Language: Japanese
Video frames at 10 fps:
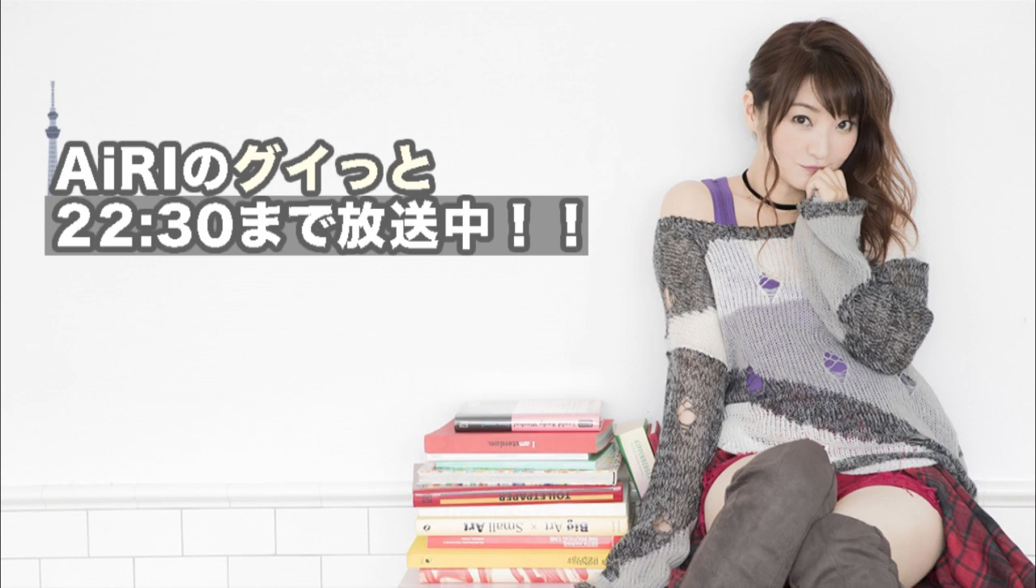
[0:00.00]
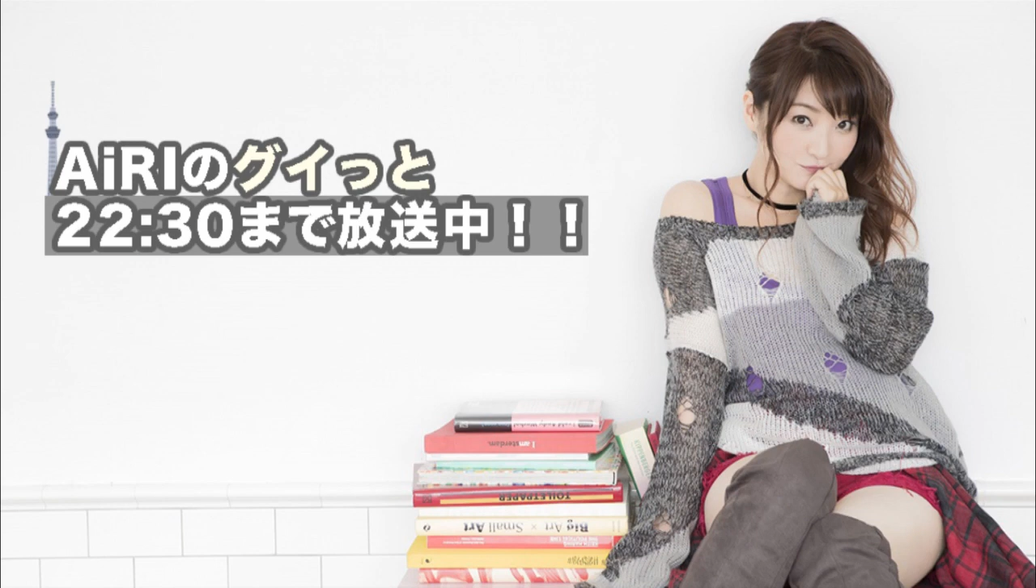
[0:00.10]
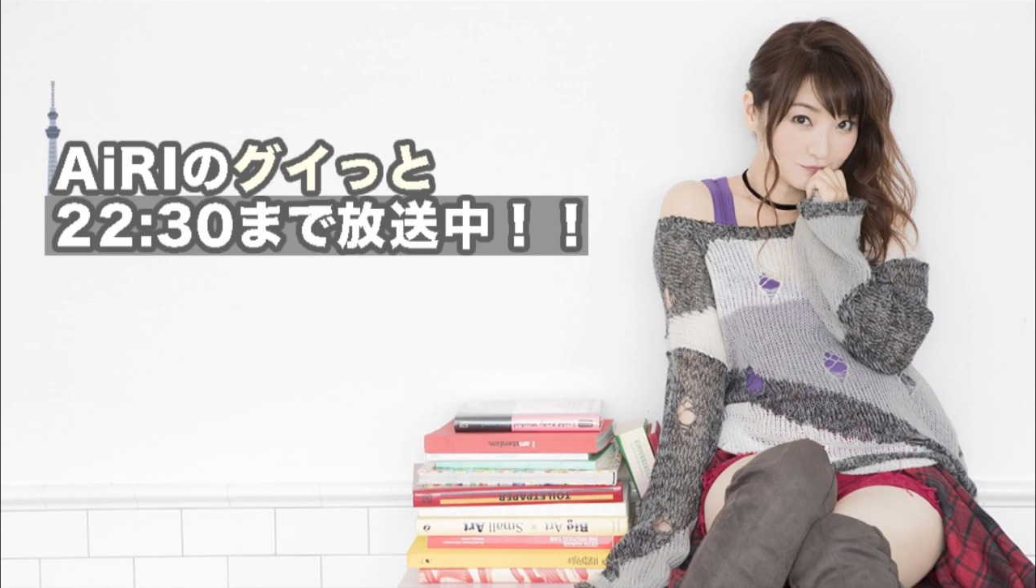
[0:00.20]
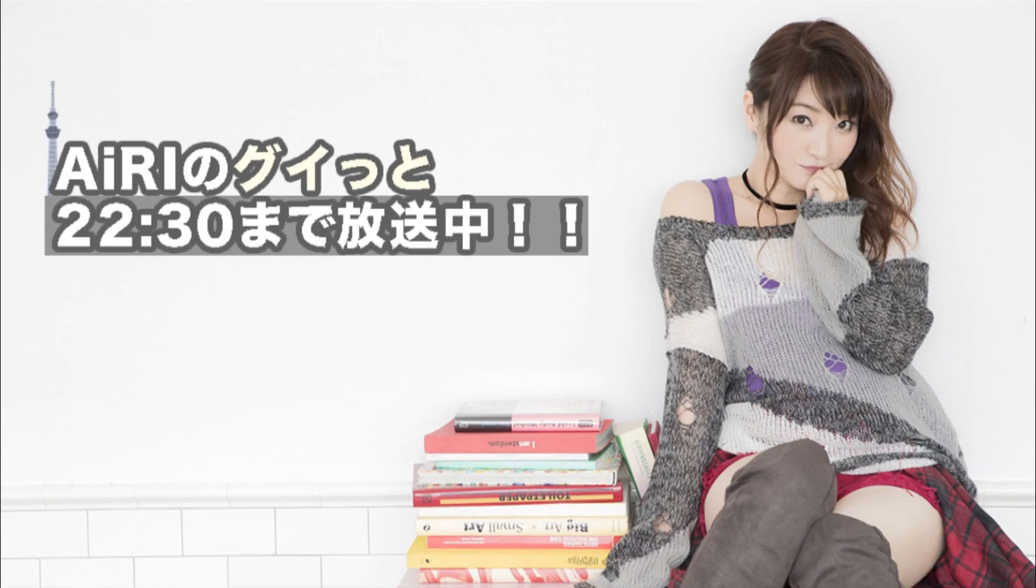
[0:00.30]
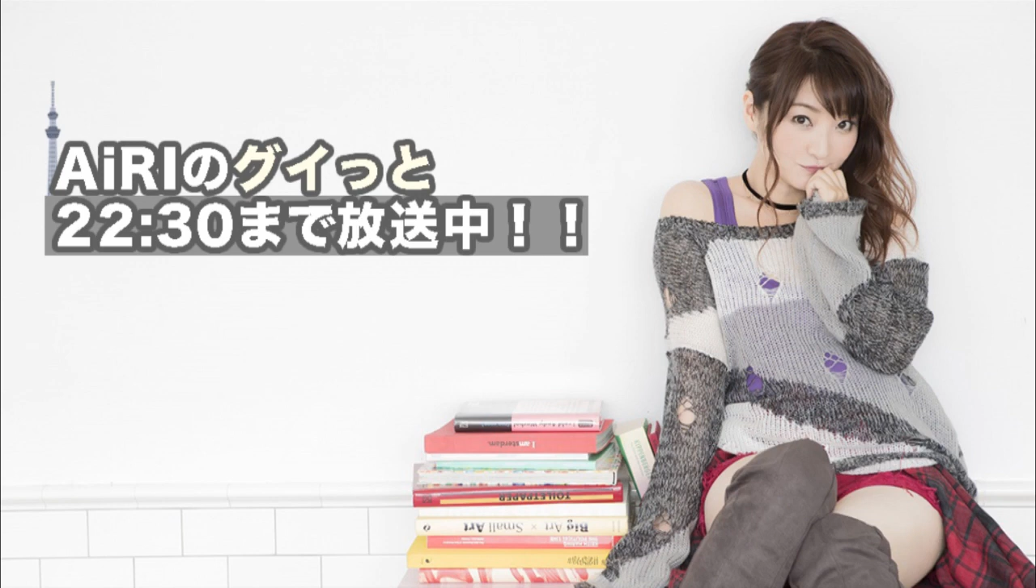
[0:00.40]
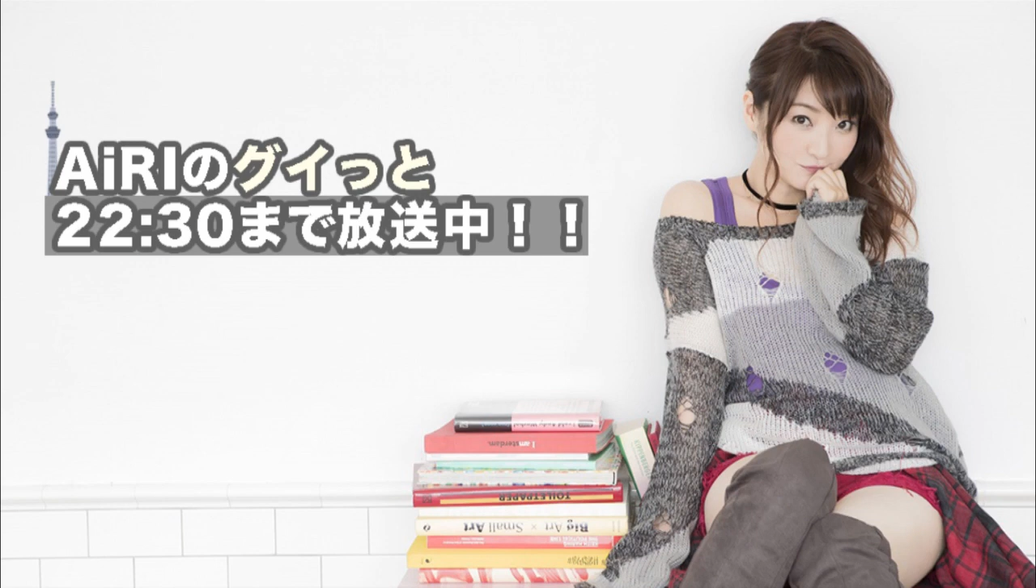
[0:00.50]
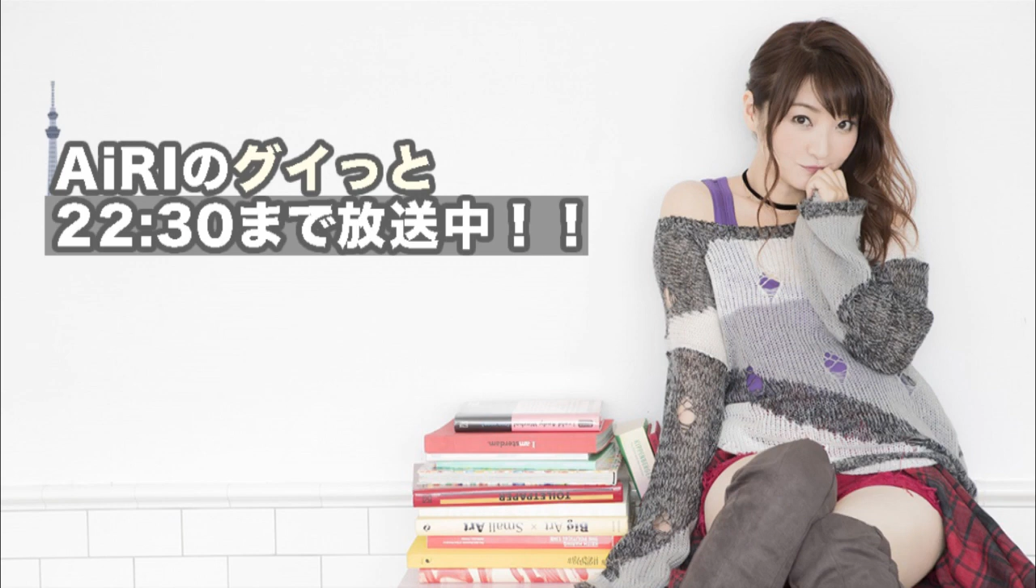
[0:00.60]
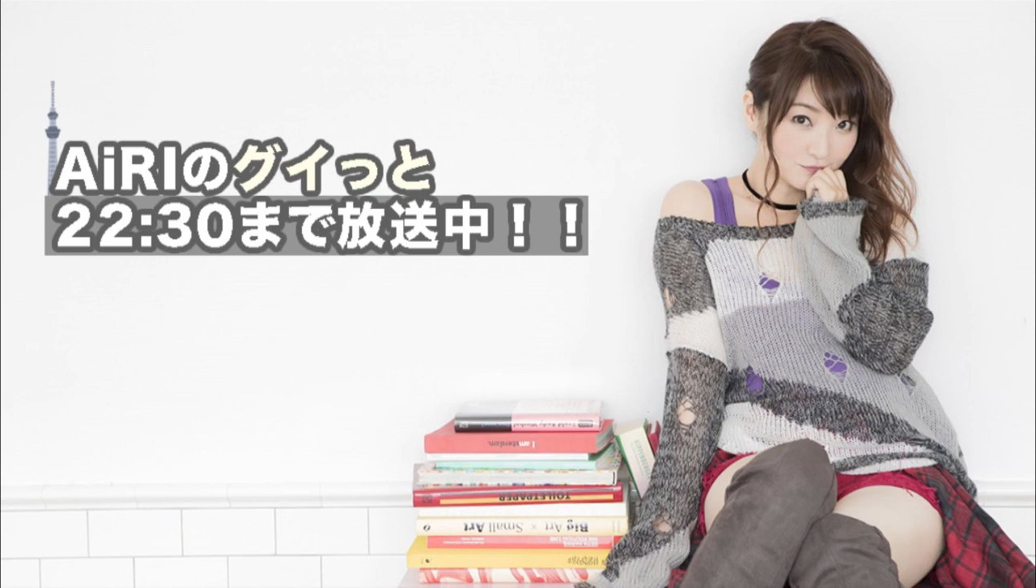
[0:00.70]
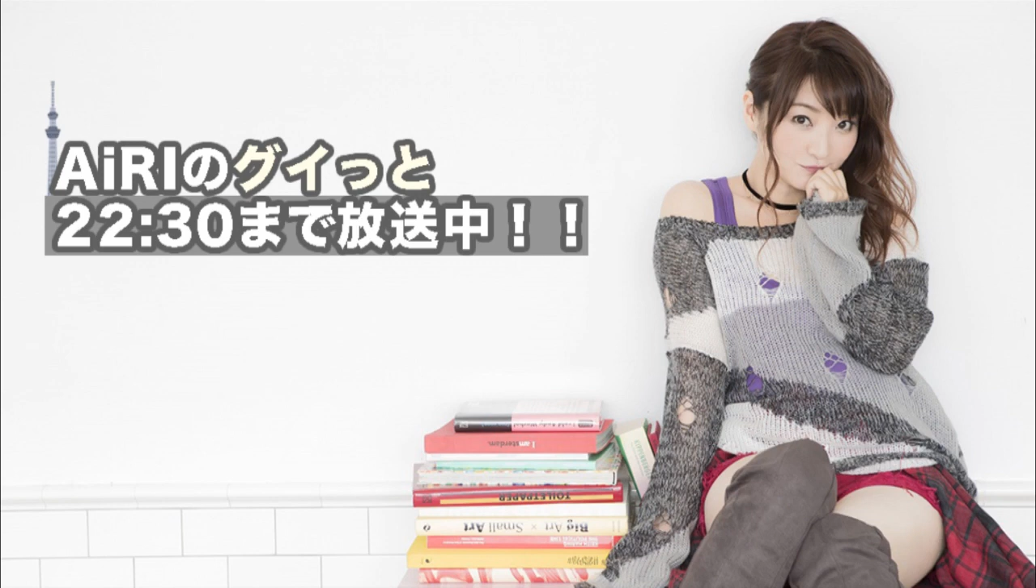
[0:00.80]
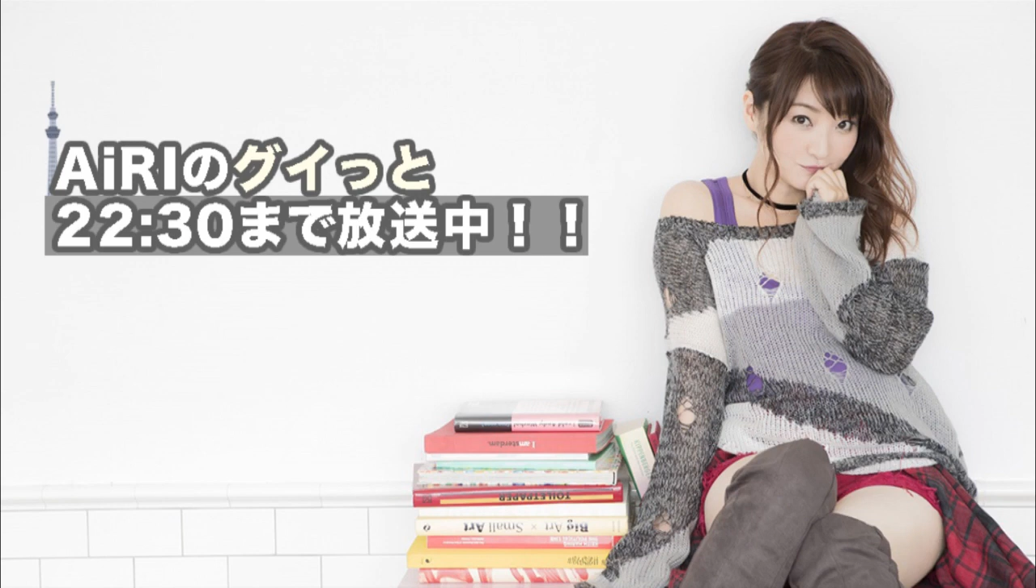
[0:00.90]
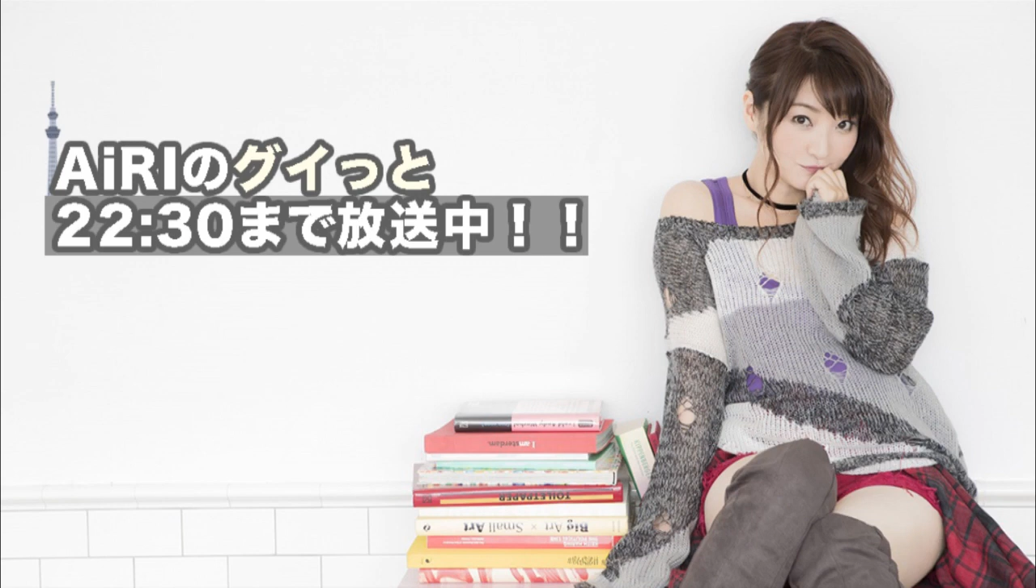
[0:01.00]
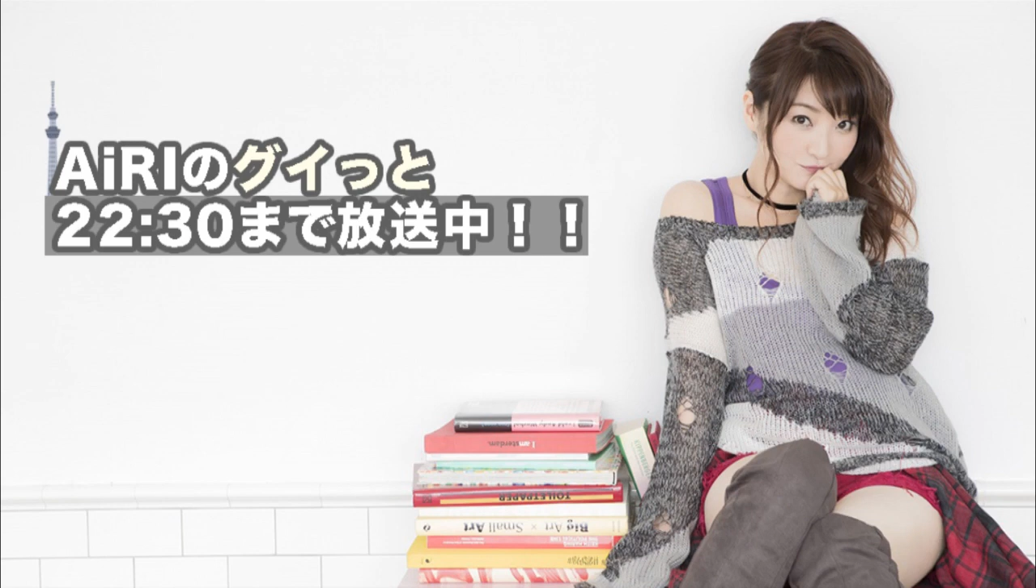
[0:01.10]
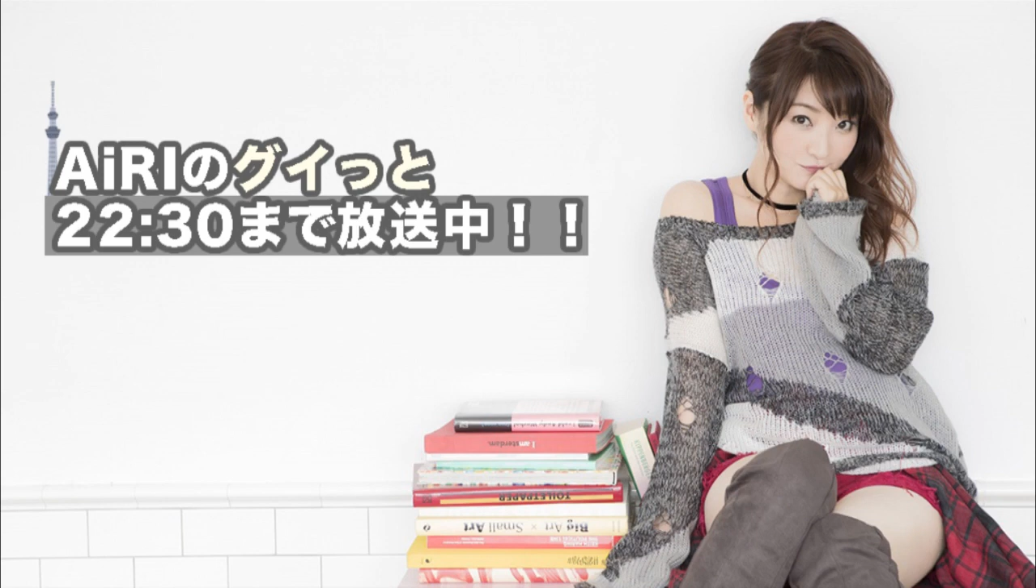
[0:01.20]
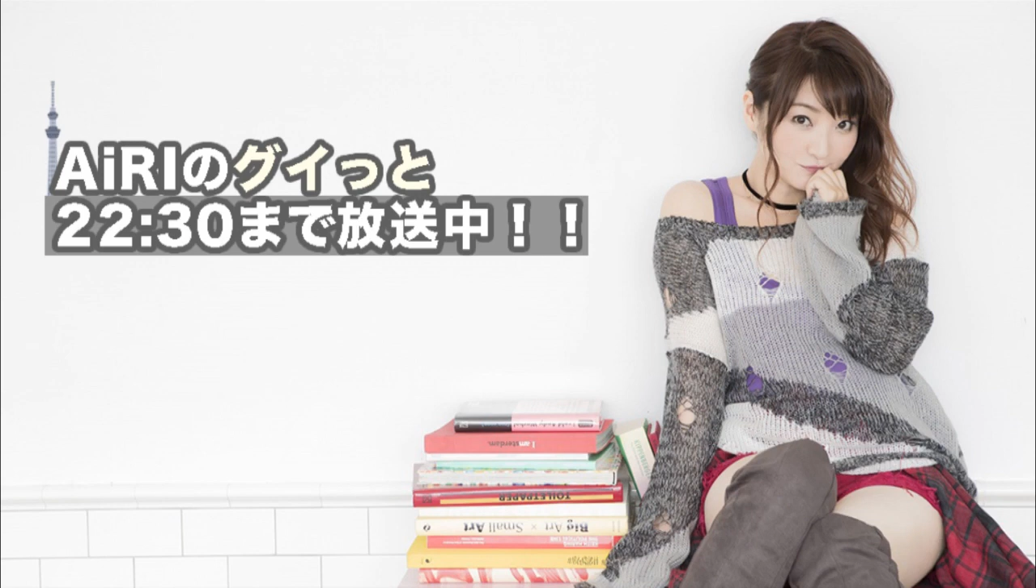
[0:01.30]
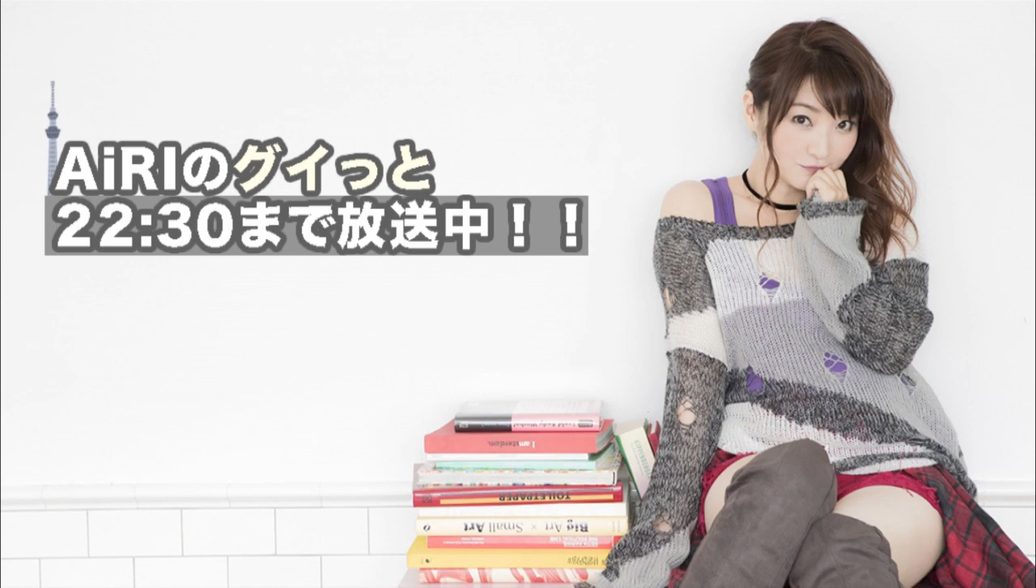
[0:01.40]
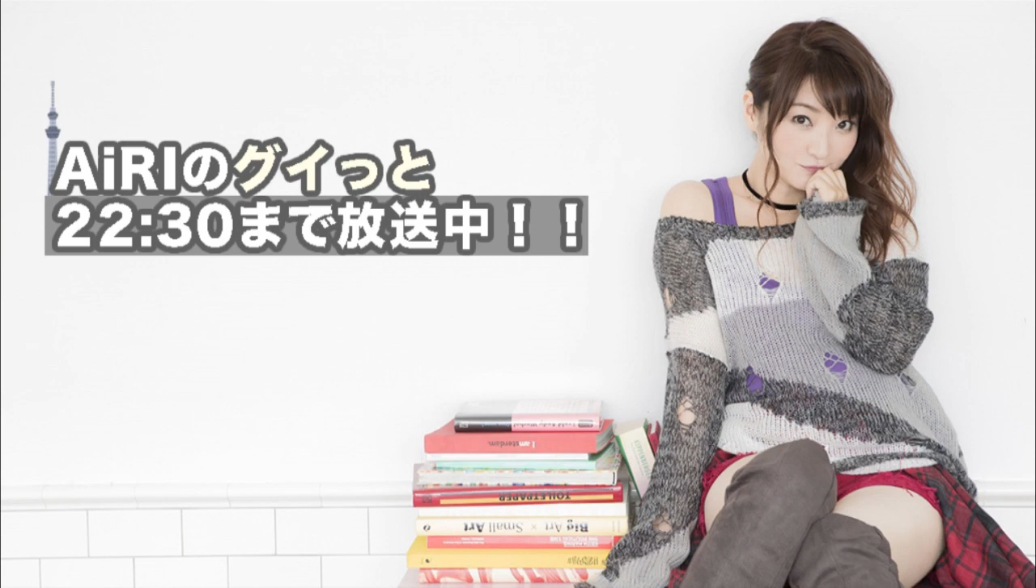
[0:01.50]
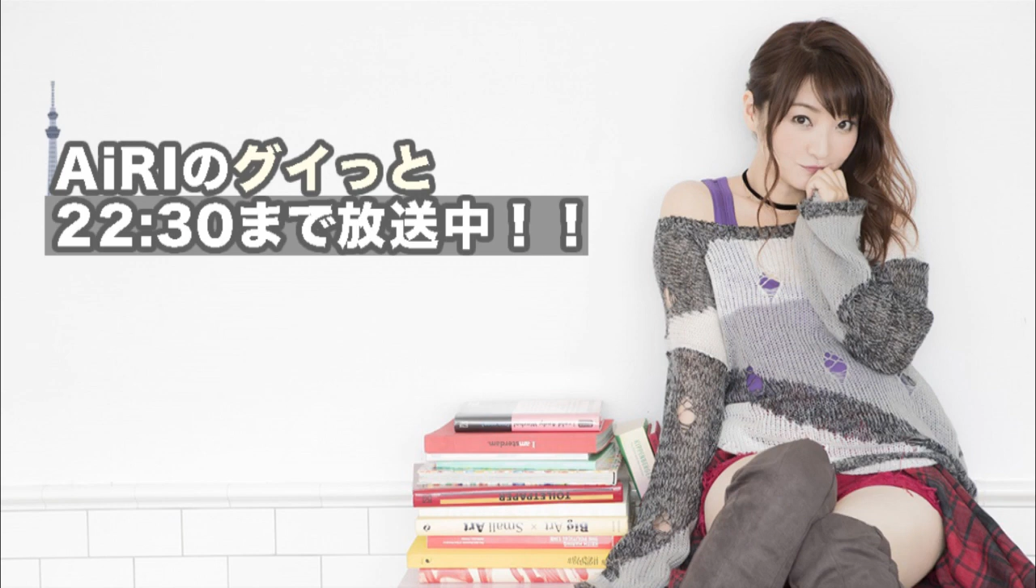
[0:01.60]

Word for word: コーラフロートみたいのにで